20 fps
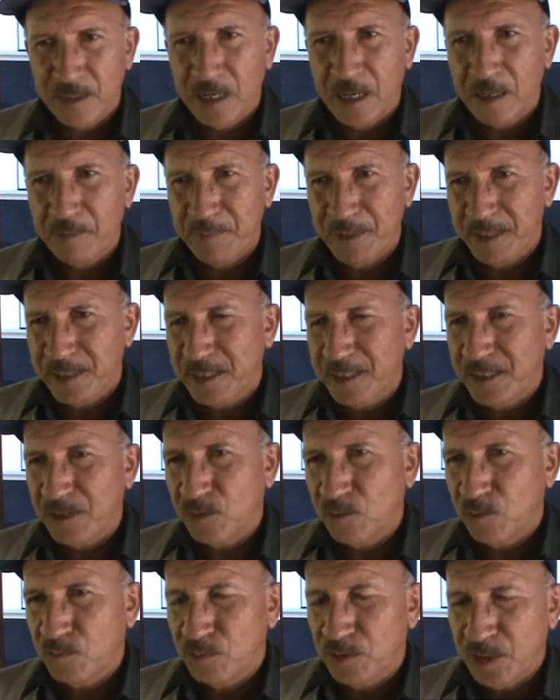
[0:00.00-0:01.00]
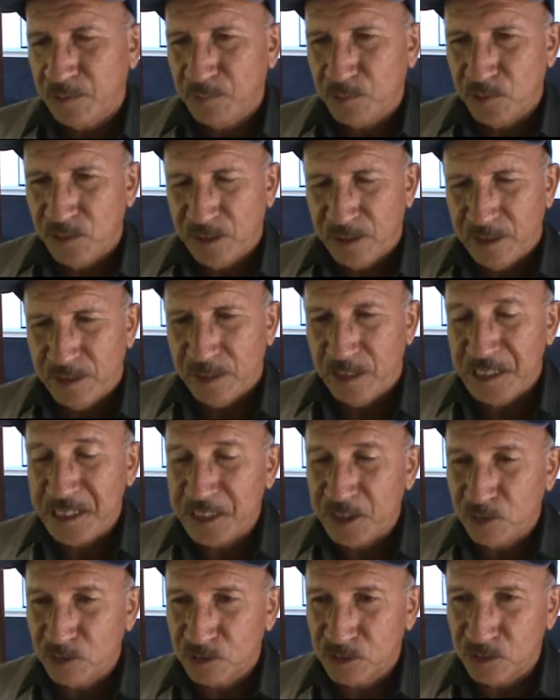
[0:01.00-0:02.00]
albergue ningún tipo de,
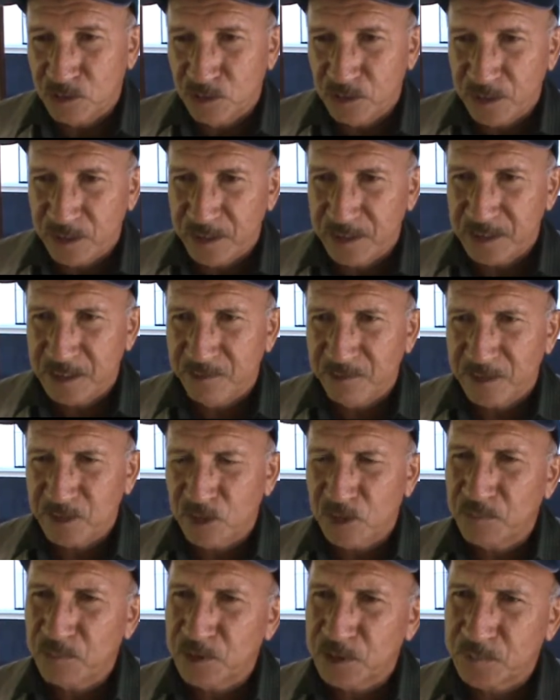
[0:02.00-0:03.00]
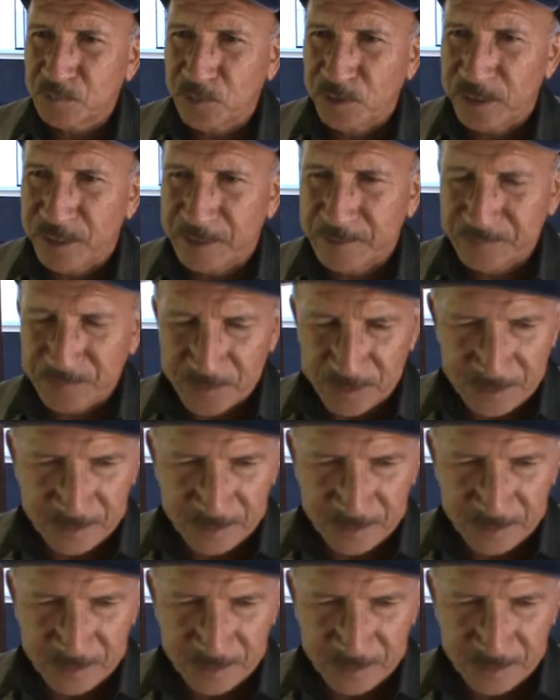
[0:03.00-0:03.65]
líquidos donde este vector pues pueda...